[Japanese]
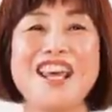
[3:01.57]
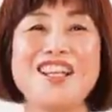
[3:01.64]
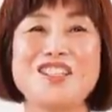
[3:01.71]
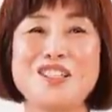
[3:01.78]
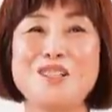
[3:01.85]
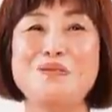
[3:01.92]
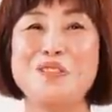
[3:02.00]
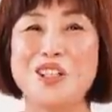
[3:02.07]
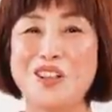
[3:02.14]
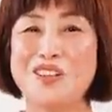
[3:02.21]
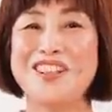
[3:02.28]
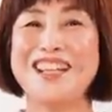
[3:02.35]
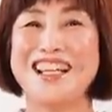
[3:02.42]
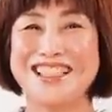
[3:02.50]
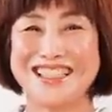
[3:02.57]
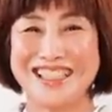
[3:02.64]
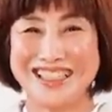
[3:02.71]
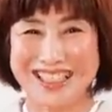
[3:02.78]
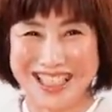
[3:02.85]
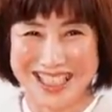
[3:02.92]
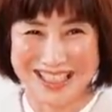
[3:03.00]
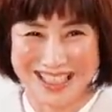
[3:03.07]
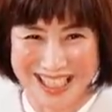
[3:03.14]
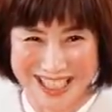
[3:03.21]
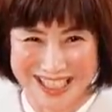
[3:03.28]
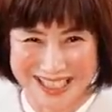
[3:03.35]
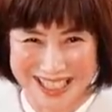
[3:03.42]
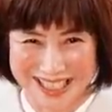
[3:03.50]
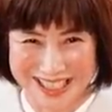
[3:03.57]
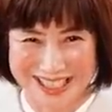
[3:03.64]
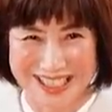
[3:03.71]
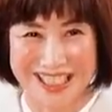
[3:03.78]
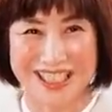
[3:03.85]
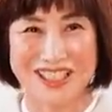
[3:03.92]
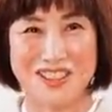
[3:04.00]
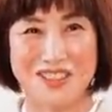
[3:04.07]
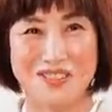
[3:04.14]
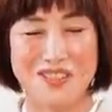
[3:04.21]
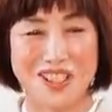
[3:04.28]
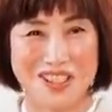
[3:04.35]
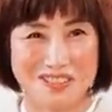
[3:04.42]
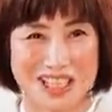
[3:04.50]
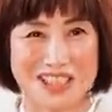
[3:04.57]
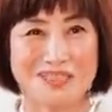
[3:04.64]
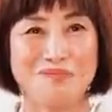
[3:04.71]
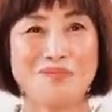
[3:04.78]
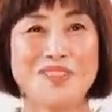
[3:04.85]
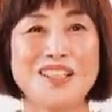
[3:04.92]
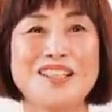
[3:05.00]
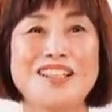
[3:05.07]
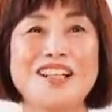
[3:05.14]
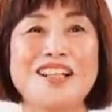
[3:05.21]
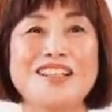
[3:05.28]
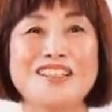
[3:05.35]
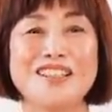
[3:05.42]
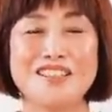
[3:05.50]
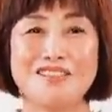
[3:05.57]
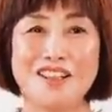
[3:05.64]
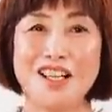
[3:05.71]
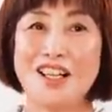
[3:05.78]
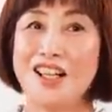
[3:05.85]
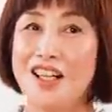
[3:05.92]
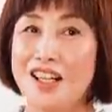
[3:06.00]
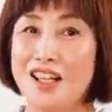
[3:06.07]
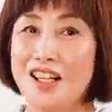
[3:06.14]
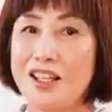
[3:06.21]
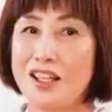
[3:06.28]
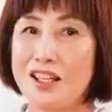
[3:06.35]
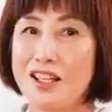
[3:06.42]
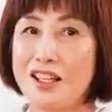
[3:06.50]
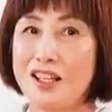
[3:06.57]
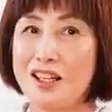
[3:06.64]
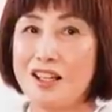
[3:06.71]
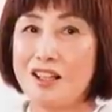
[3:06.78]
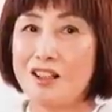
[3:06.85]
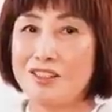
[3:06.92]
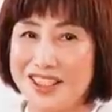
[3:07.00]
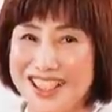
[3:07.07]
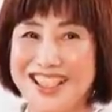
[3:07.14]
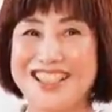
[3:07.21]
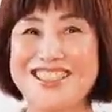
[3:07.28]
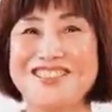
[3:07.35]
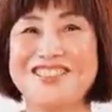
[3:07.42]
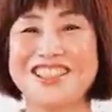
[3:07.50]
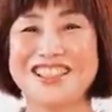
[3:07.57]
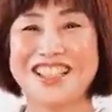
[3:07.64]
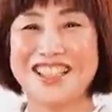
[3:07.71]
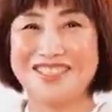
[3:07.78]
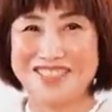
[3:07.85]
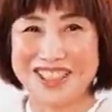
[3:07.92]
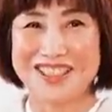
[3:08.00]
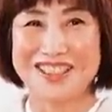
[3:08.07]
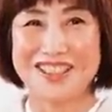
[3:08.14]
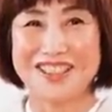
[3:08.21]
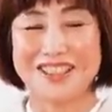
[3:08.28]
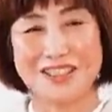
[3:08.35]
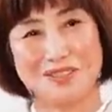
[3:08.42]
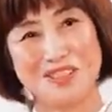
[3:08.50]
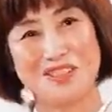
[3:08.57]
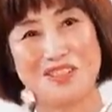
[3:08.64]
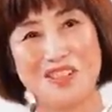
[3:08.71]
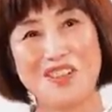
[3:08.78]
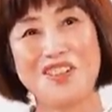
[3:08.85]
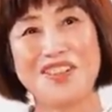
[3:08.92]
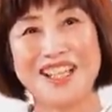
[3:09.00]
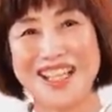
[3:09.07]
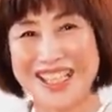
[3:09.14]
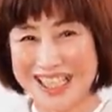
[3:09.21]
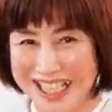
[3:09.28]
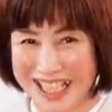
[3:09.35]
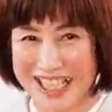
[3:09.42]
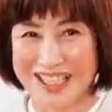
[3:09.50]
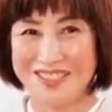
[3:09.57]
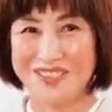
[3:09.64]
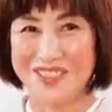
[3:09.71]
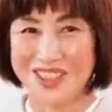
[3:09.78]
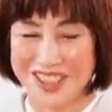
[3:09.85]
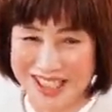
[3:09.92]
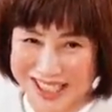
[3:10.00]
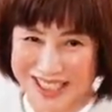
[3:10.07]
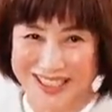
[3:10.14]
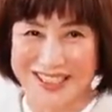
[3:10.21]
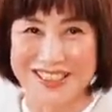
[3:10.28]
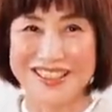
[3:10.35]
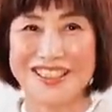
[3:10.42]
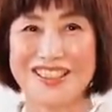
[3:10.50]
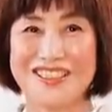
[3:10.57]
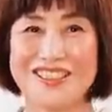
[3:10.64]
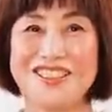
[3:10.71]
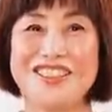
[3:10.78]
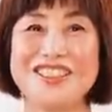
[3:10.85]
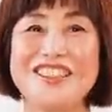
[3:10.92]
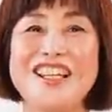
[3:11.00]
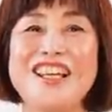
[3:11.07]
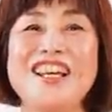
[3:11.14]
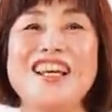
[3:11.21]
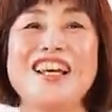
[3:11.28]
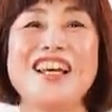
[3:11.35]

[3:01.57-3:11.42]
準備を断捨離でしていただきたいと思います。断捨離は繰り返し申し上げます。自分をねぎらい、もてなす、そして